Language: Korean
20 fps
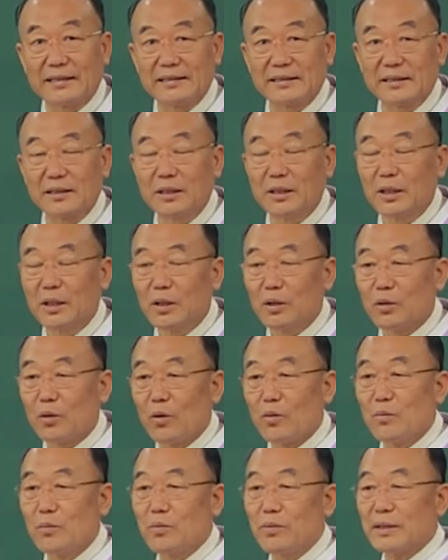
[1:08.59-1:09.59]
그래서
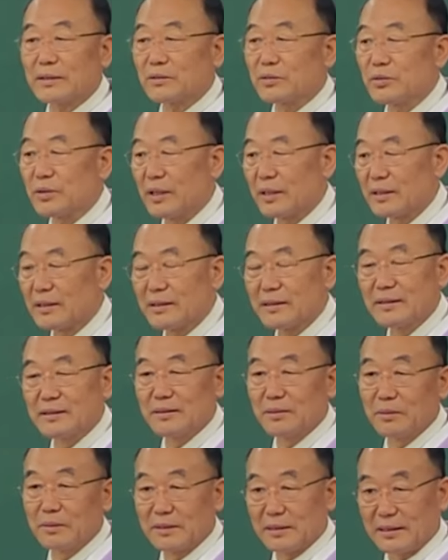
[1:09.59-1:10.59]
공부와
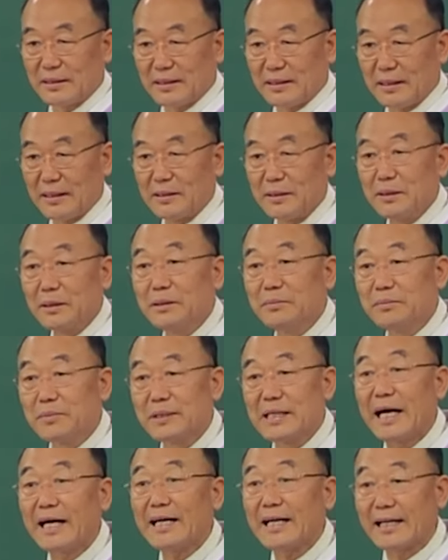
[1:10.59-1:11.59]
수행은 이렇게
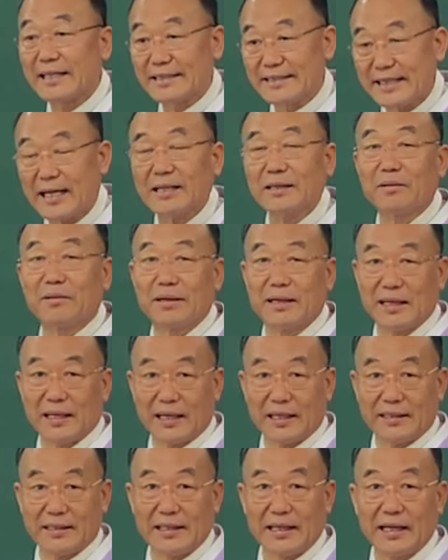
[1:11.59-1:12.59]
음양의 짝과
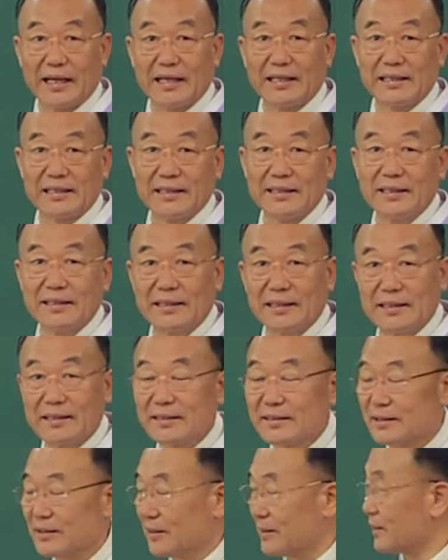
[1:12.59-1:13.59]
같아.
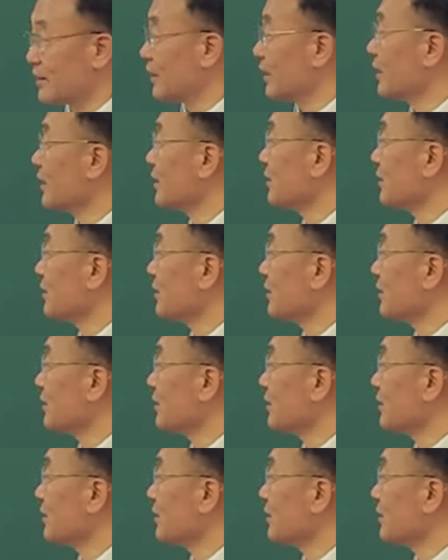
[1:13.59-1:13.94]
그렇게